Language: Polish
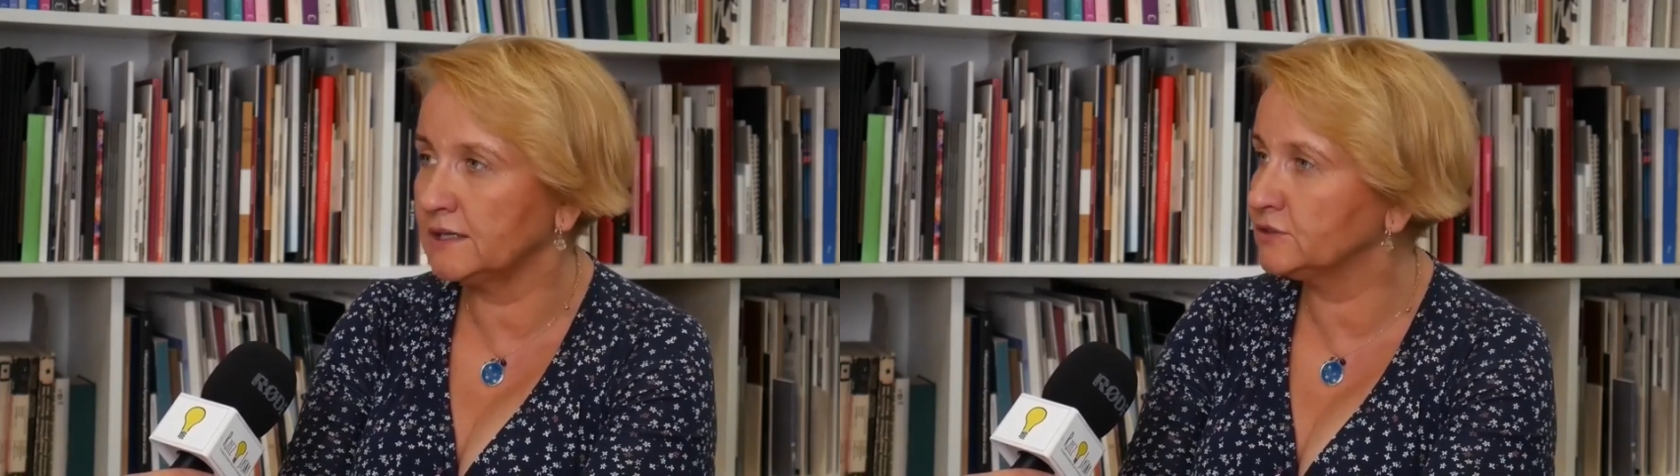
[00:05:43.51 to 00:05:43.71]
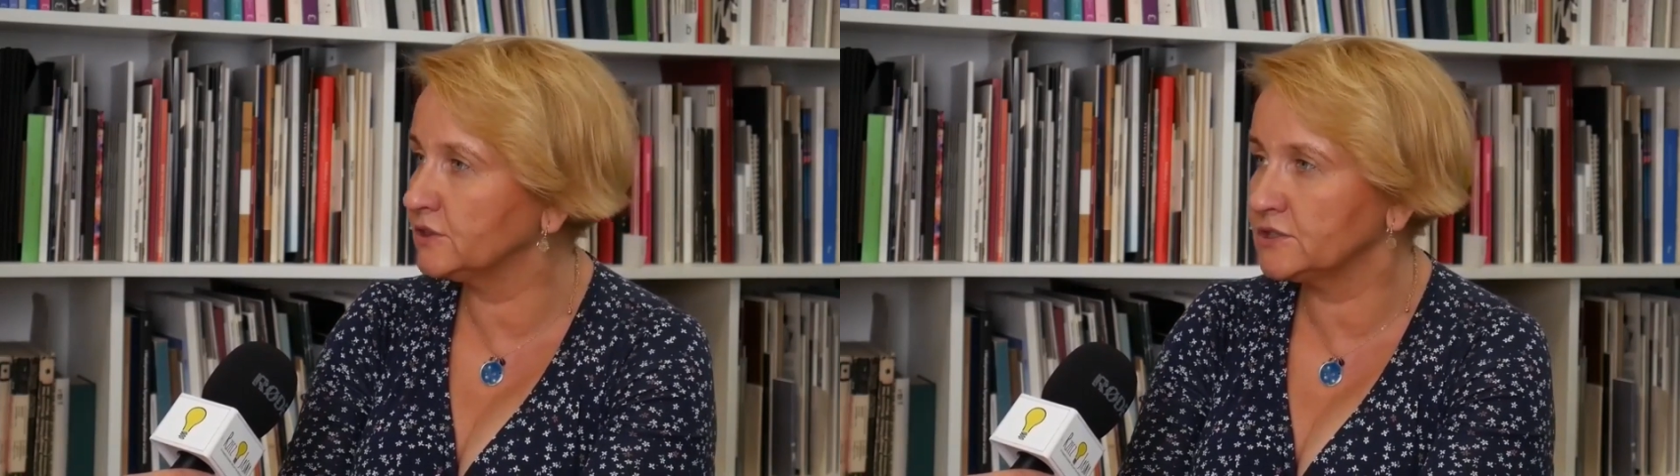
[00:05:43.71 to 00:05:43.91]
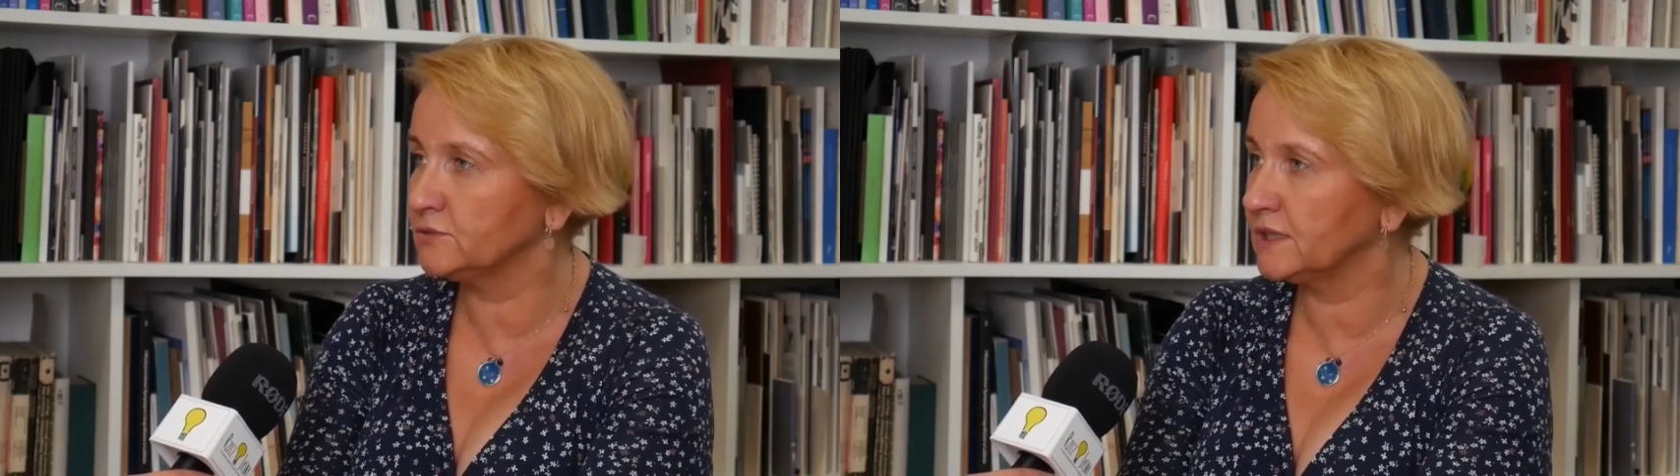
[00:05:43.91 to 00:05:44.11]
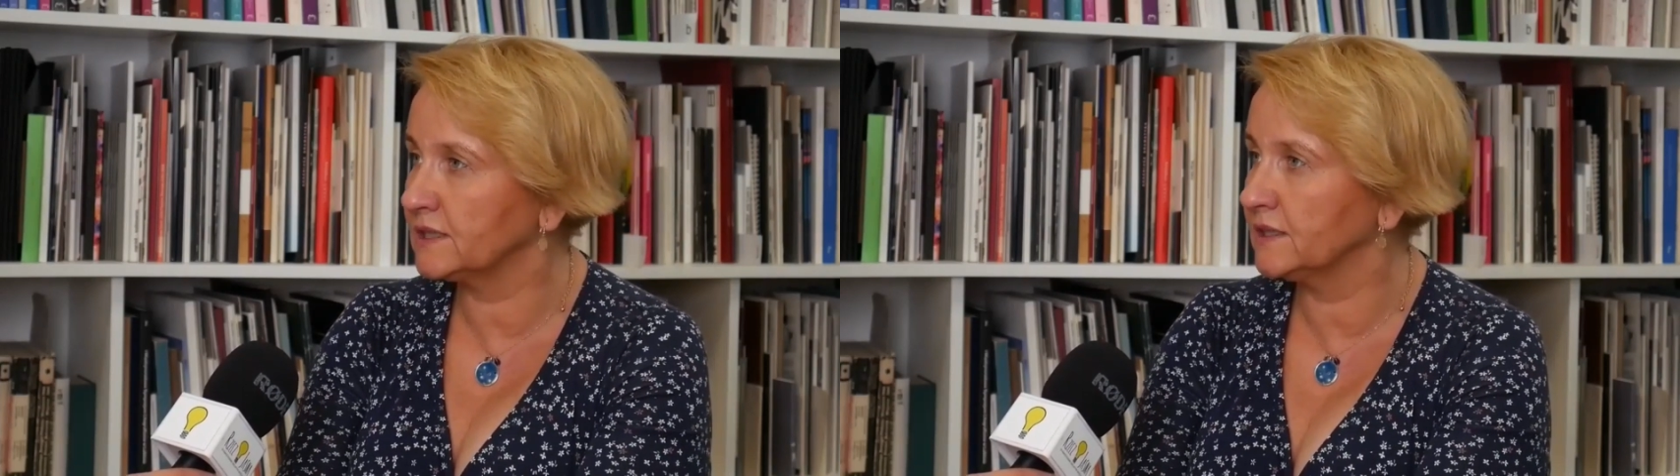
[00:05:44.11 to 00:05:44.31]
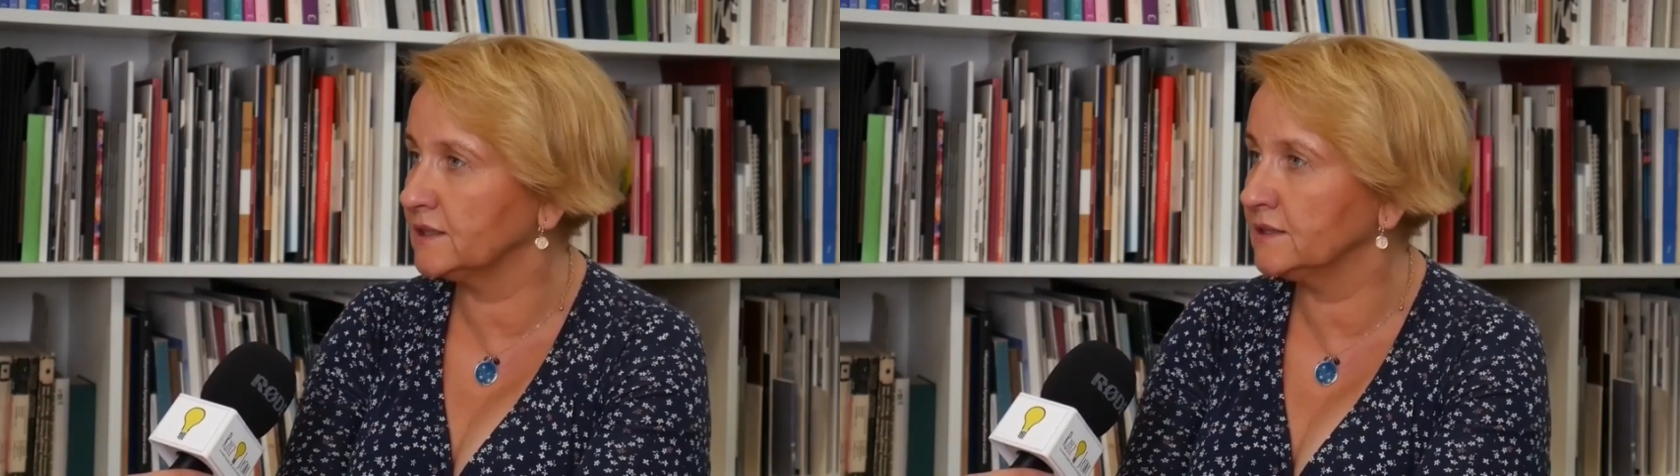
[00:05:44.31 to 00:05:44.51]
To też są
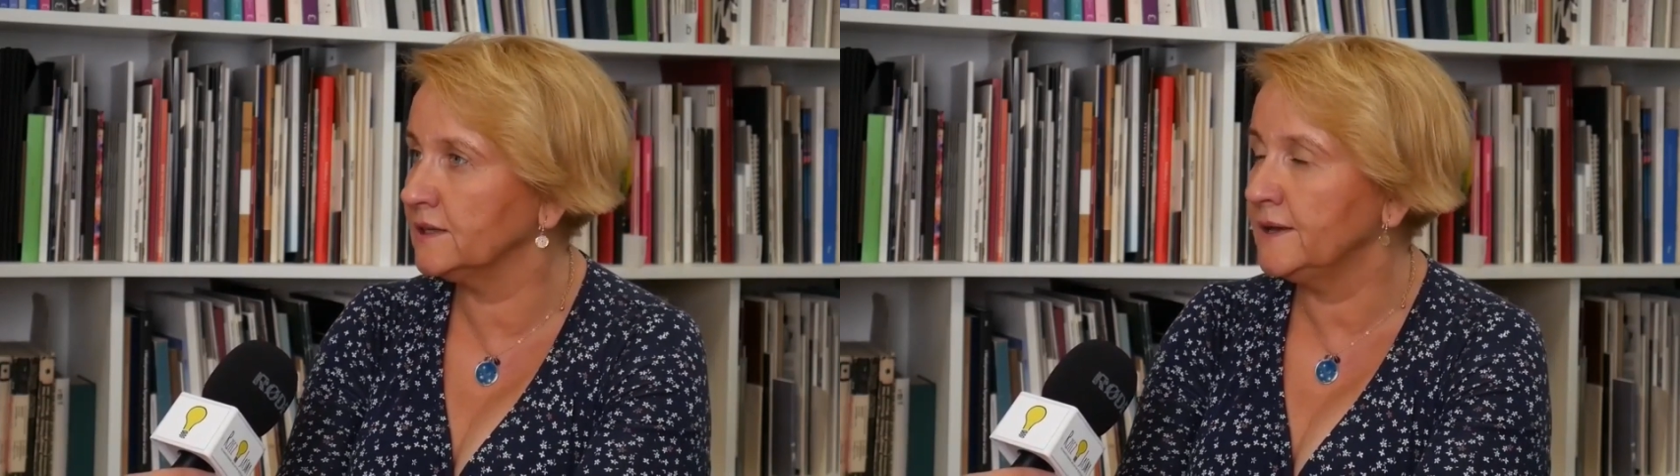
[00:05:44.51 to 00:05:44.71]
takie